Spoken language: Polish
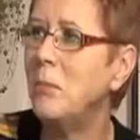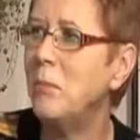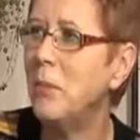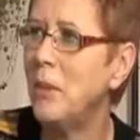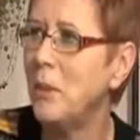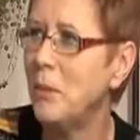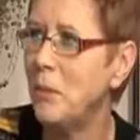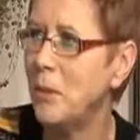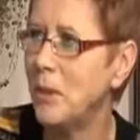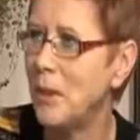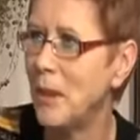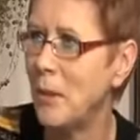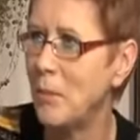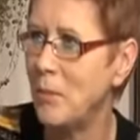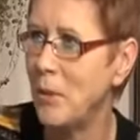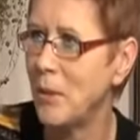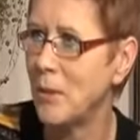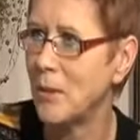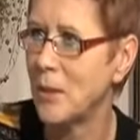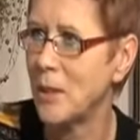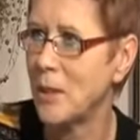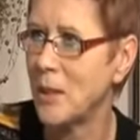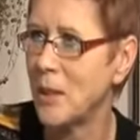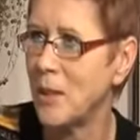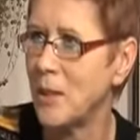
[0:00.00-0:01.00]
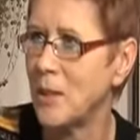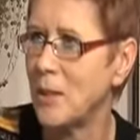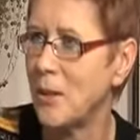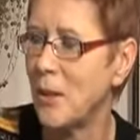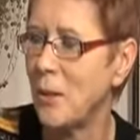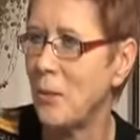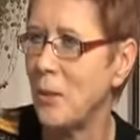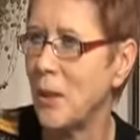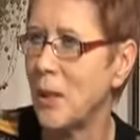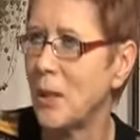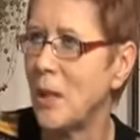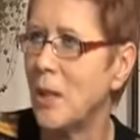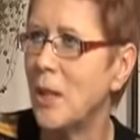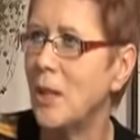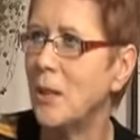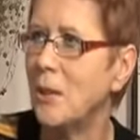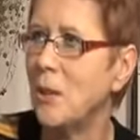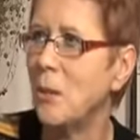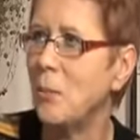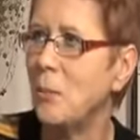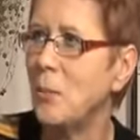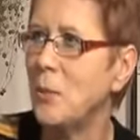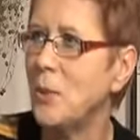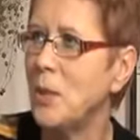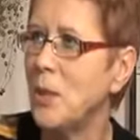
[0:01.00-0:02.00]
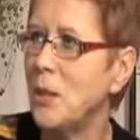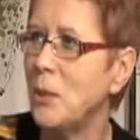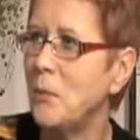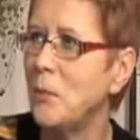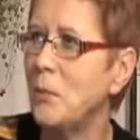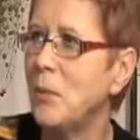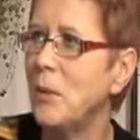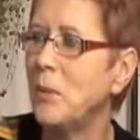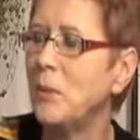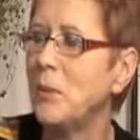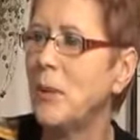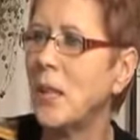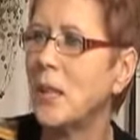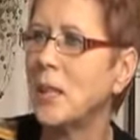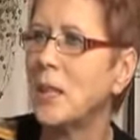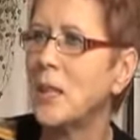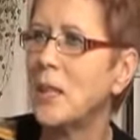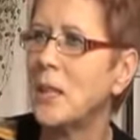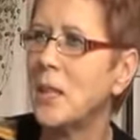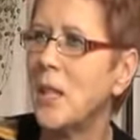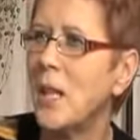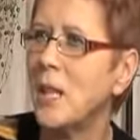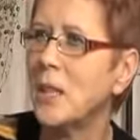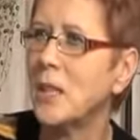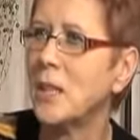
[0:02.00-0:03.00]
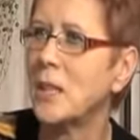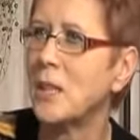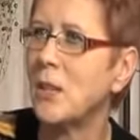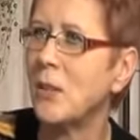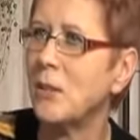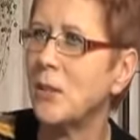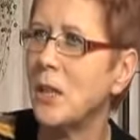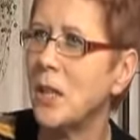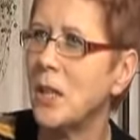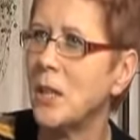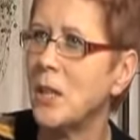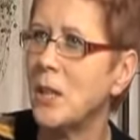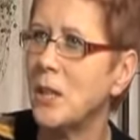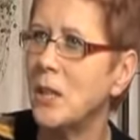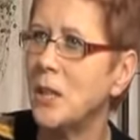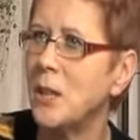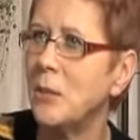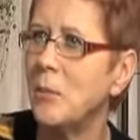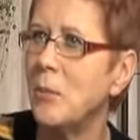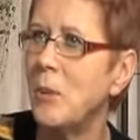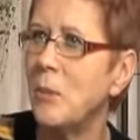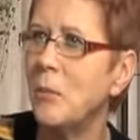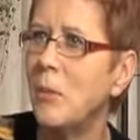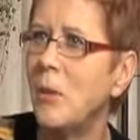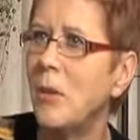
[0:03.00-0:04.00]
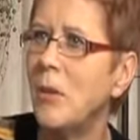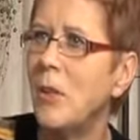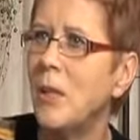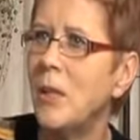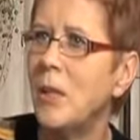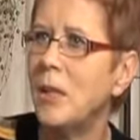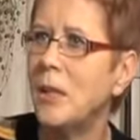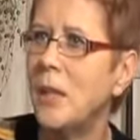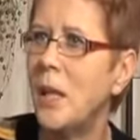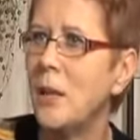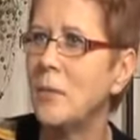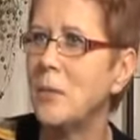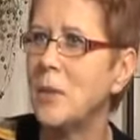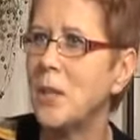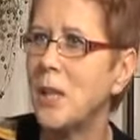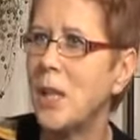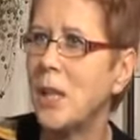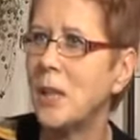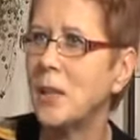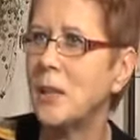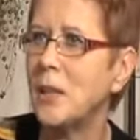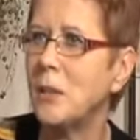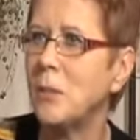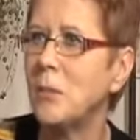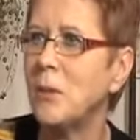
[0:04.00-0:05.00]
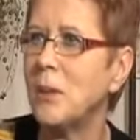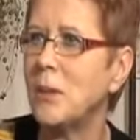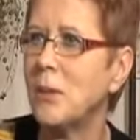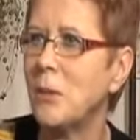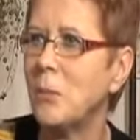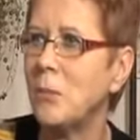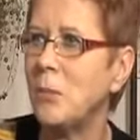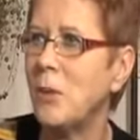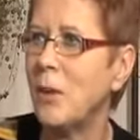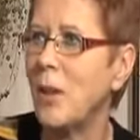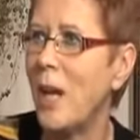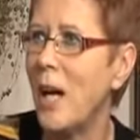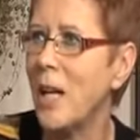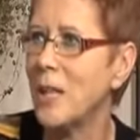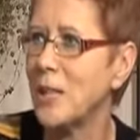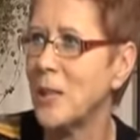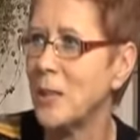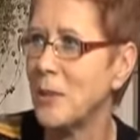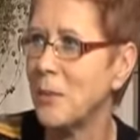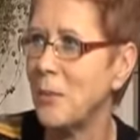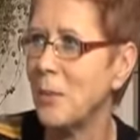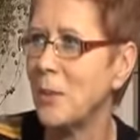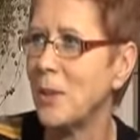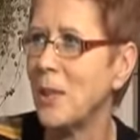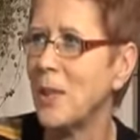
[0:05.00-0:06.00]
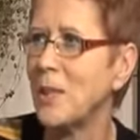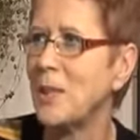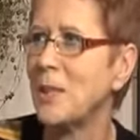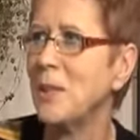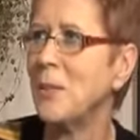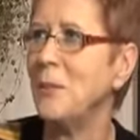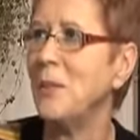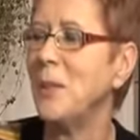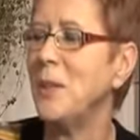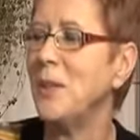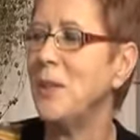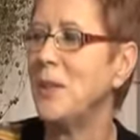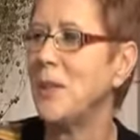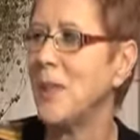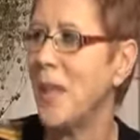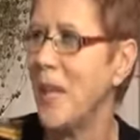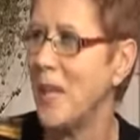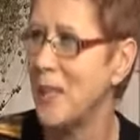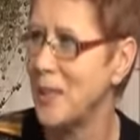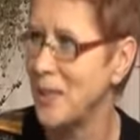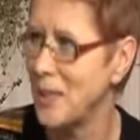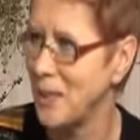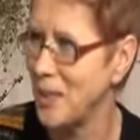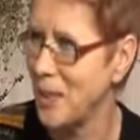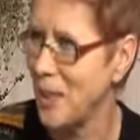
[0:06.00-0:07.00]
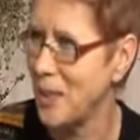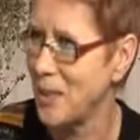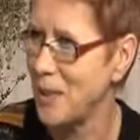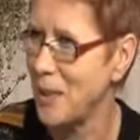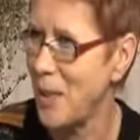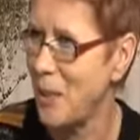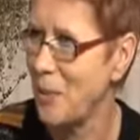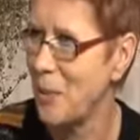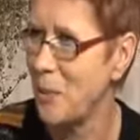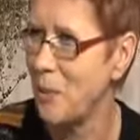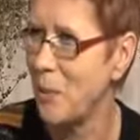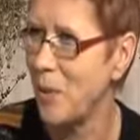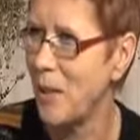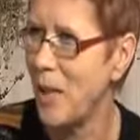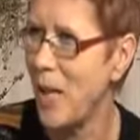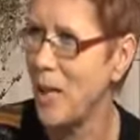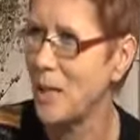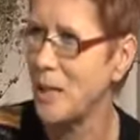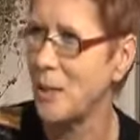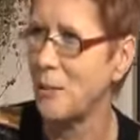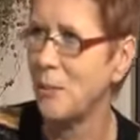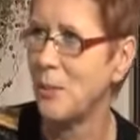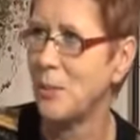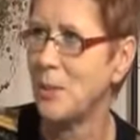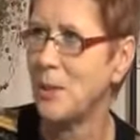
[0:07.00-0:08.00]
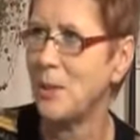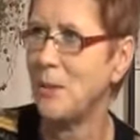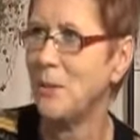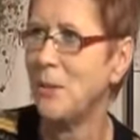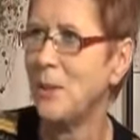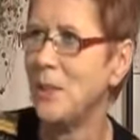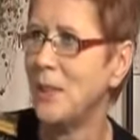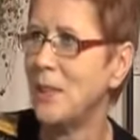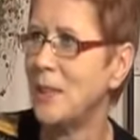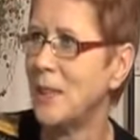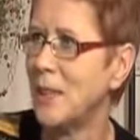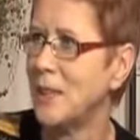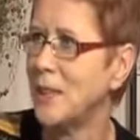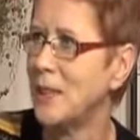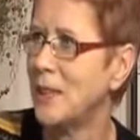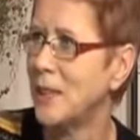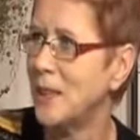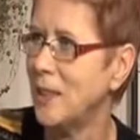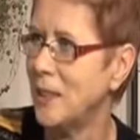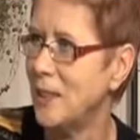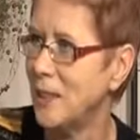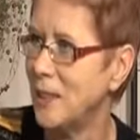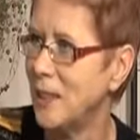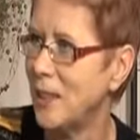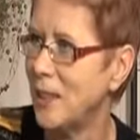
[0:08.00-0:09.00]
były na polskich stołach. To później był taki czas, że odeszliśmy, bo nam się jak gdyby to bogactwo, ta cywilizacja, całe bogactwo Też przestało być tak.